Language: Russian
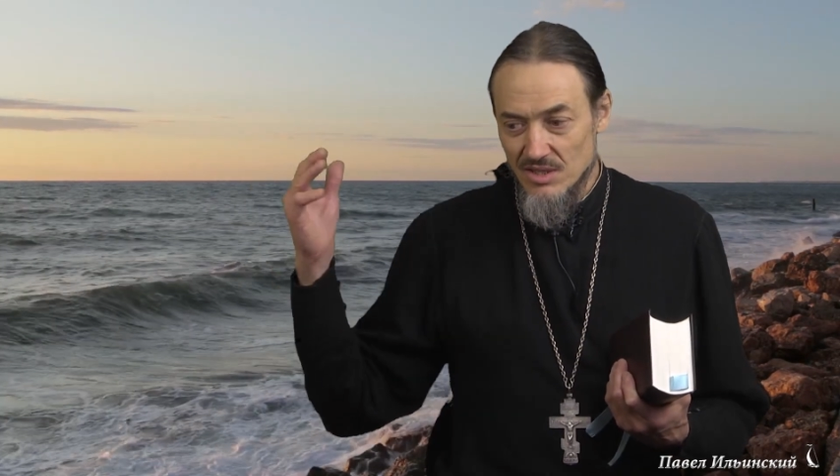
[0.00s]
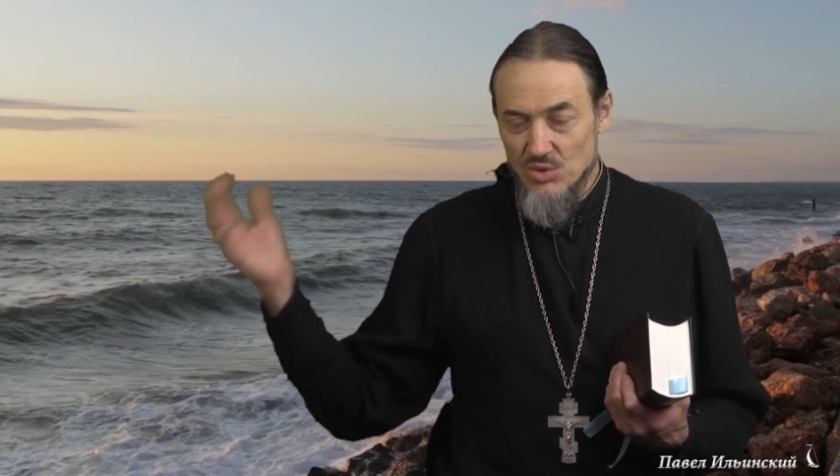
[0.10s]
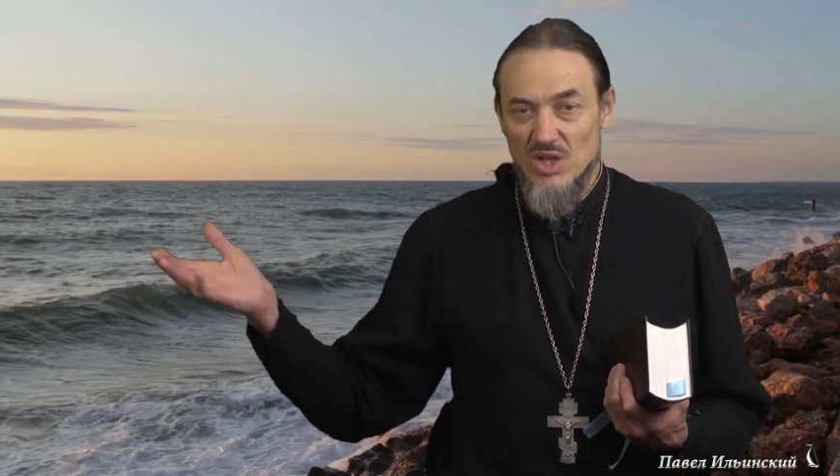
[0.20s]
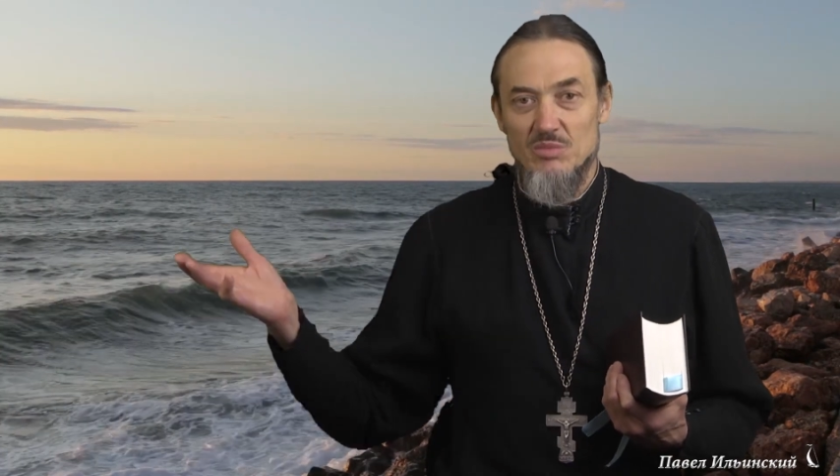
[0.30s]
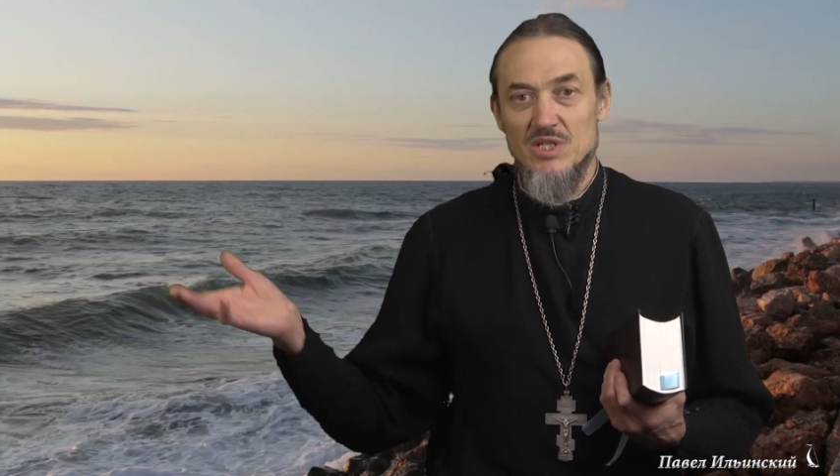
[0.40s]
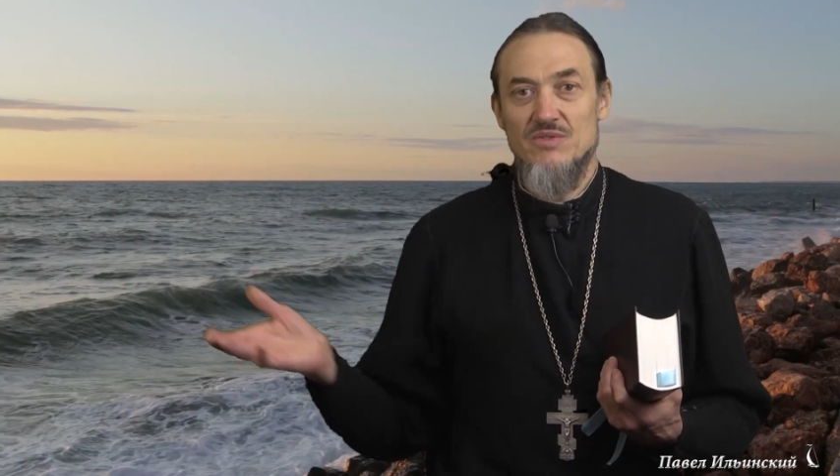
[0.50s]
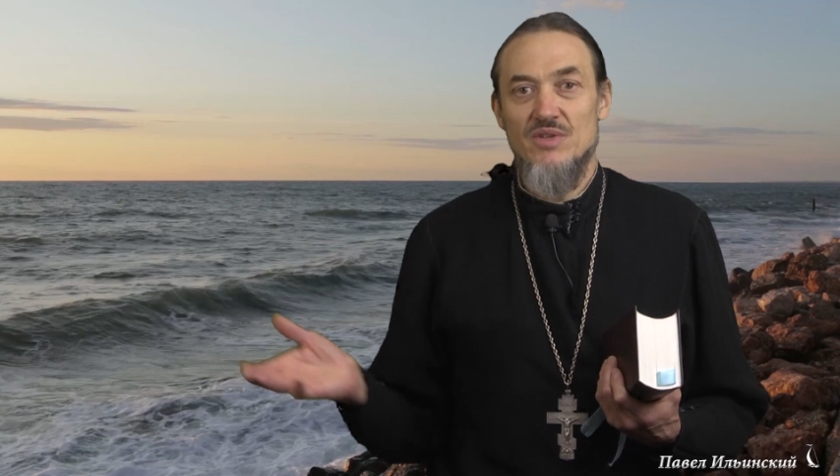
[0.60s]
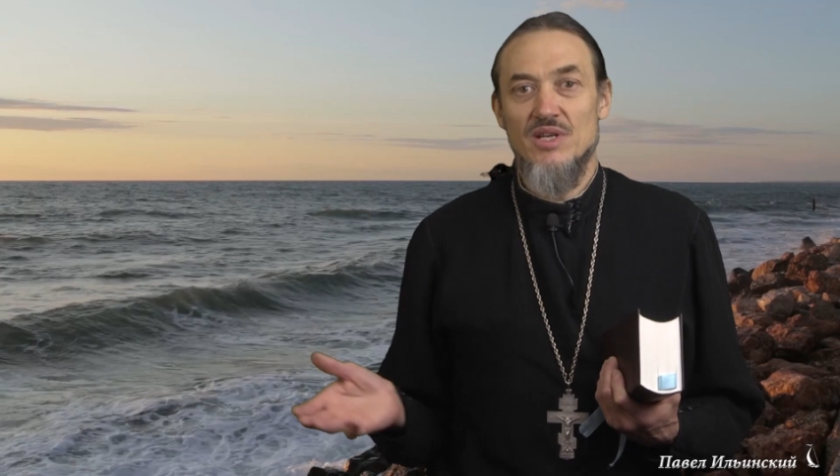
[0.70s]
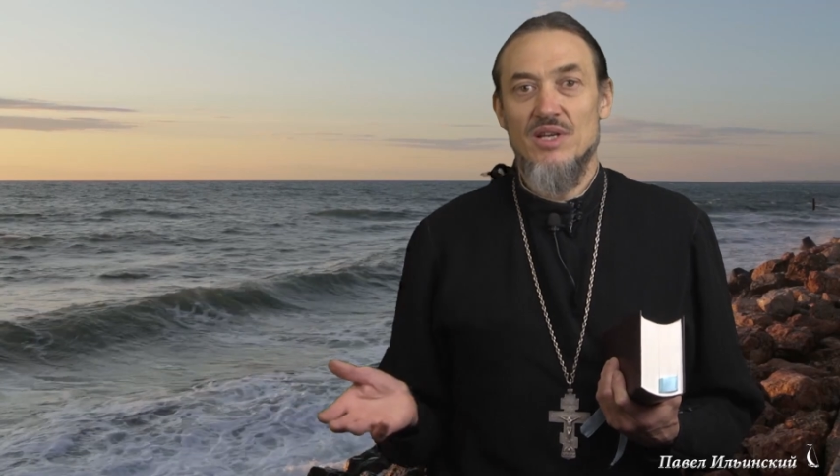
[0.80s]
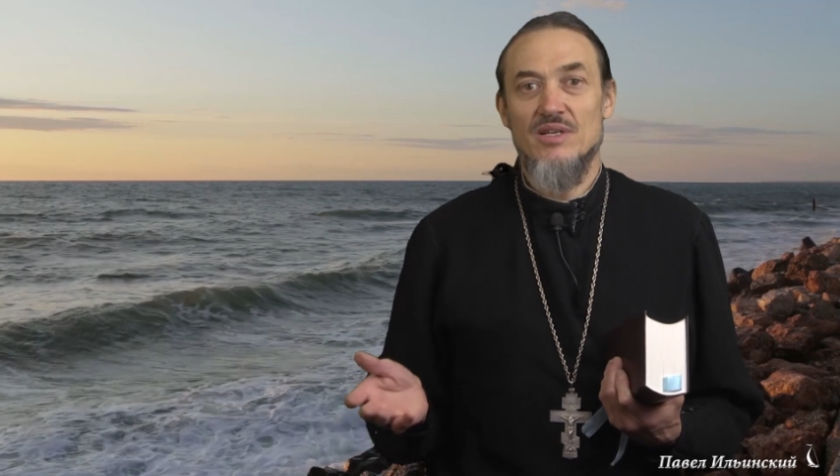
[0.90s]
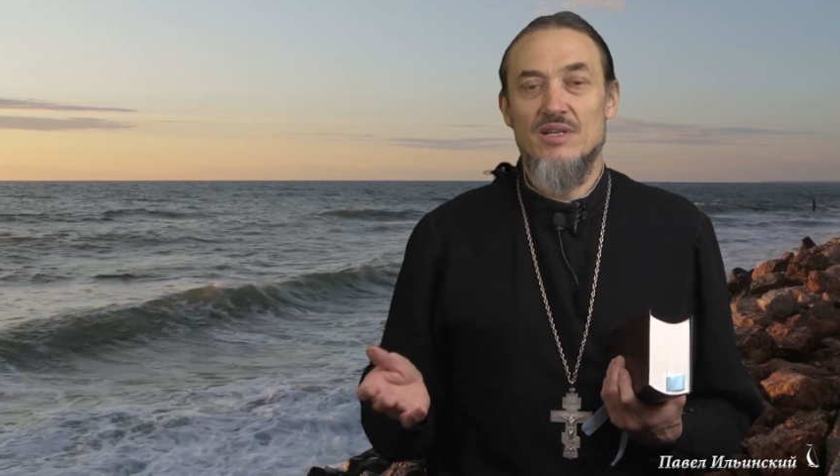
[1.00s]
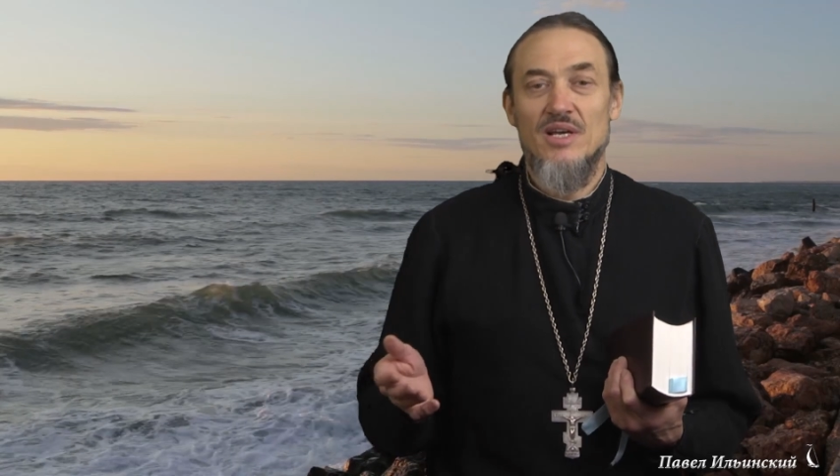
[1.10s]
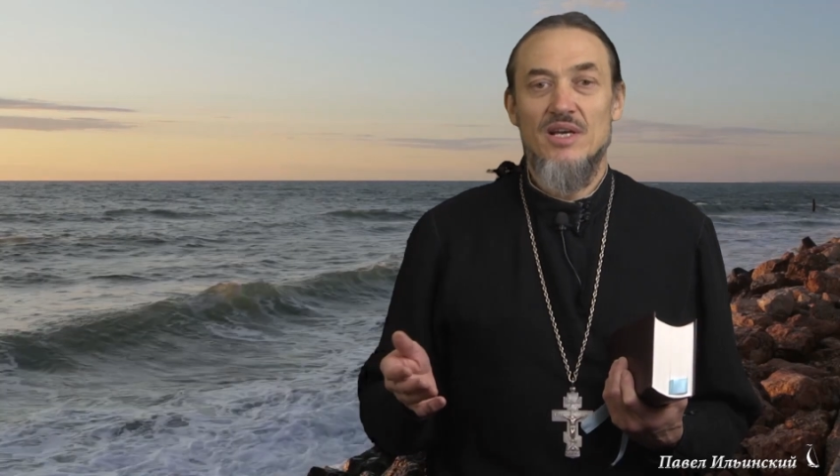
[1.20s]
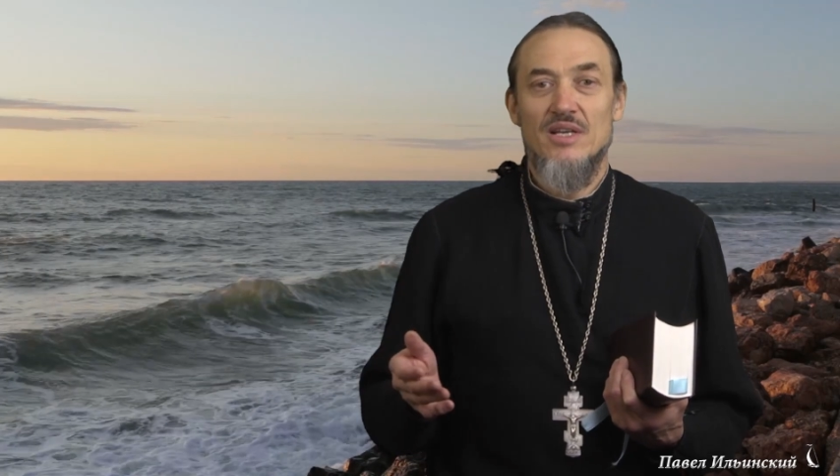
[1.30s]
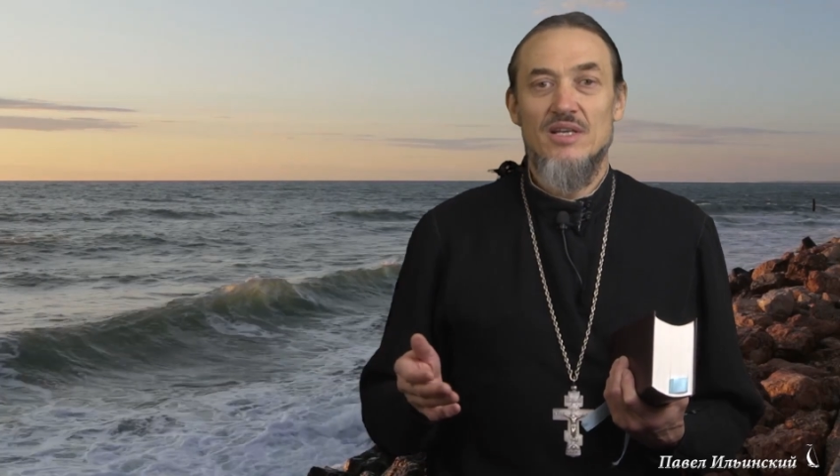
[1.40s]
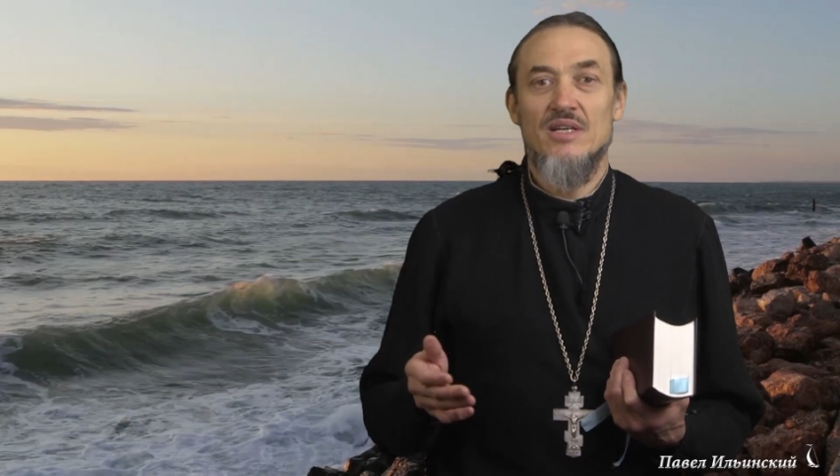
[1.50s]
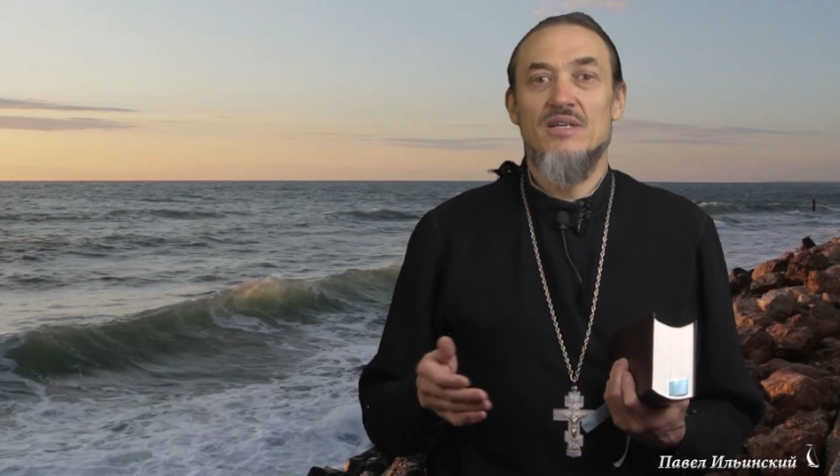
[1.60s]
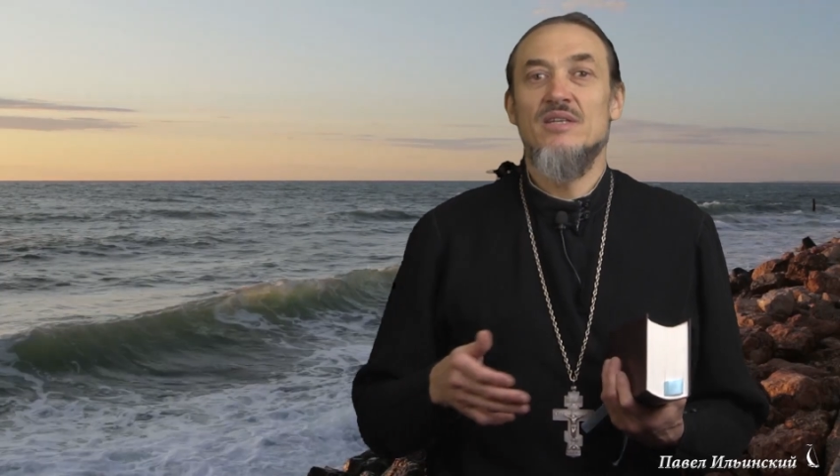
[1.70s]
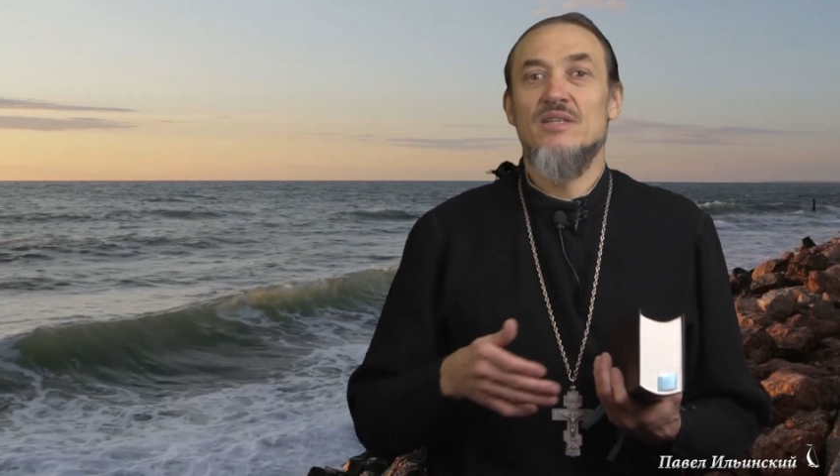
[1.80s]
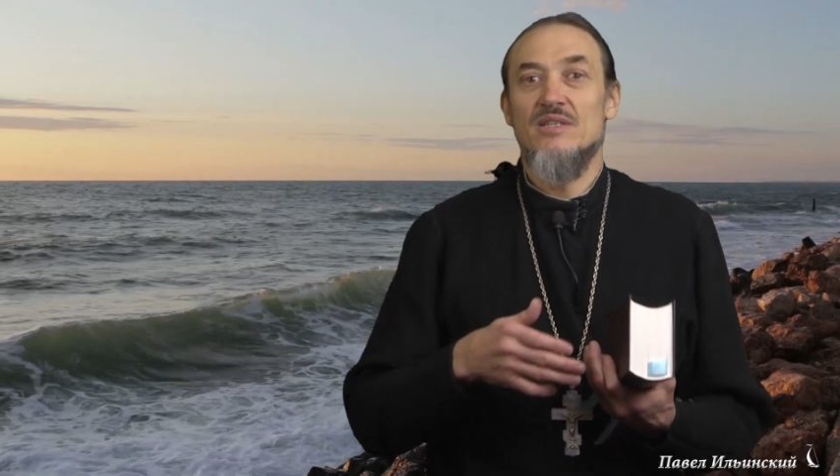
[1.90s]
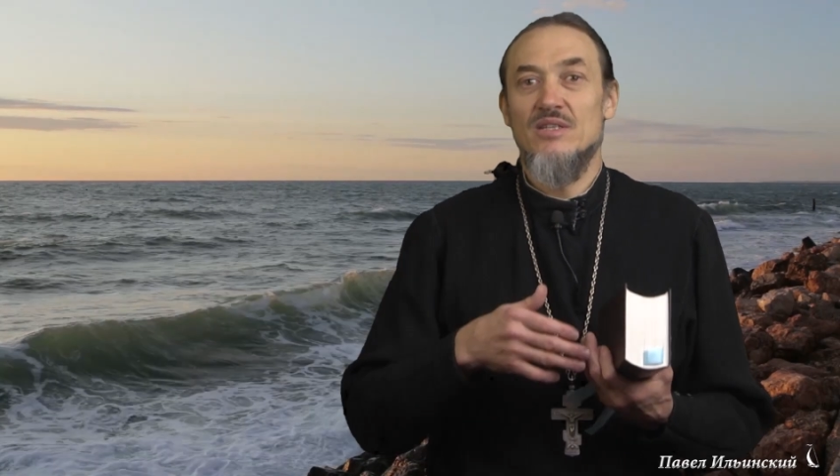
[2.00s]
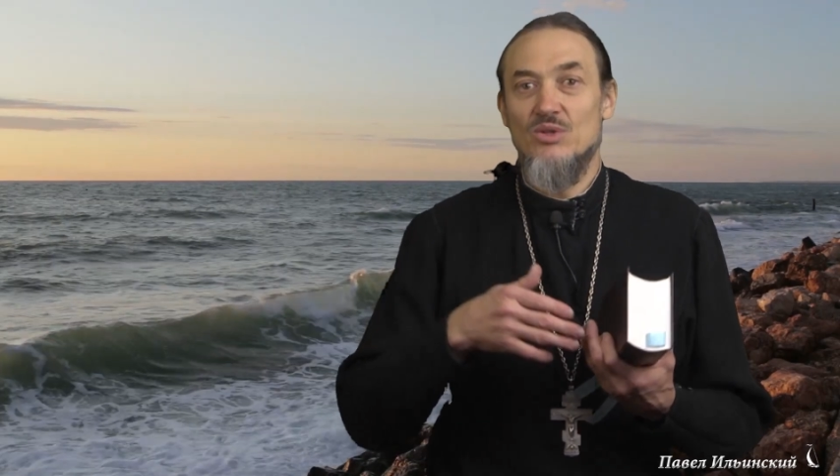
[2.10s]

той атмосфере, э,